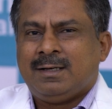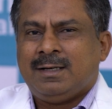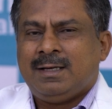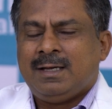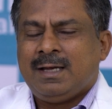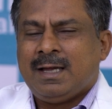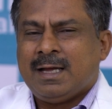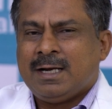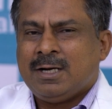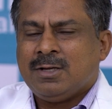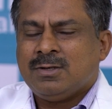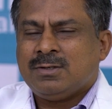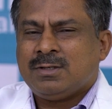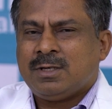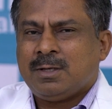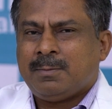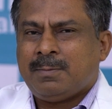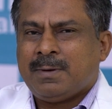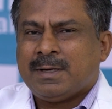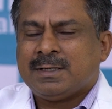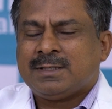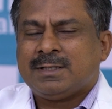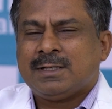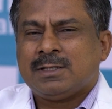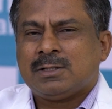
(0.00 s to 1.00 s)
ఈ హెడ్ ఇంజరీ
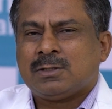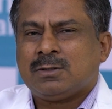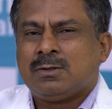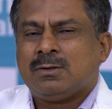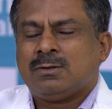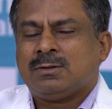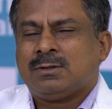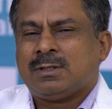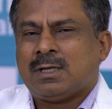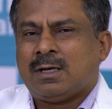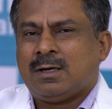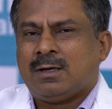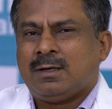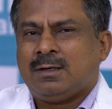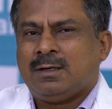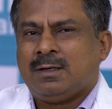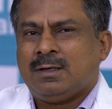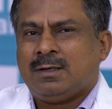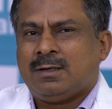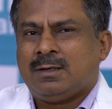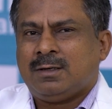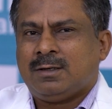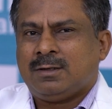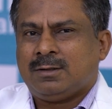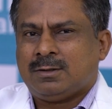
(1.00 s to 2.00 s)
పేషెంట్స్లో
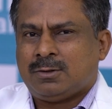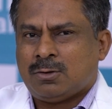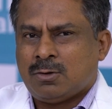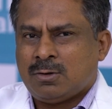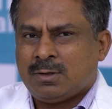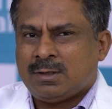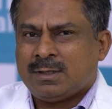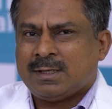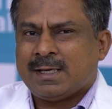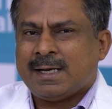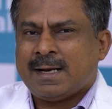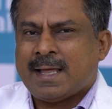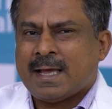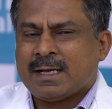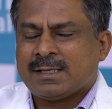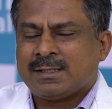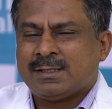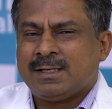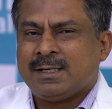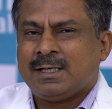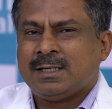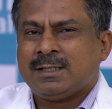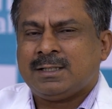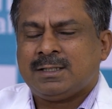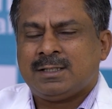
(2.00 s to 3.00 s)
రోడ్ సైడ్
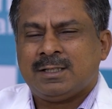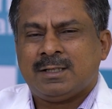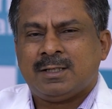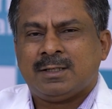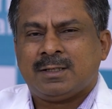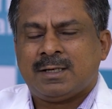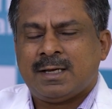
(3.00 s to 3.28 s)
యాక్సిడెంట్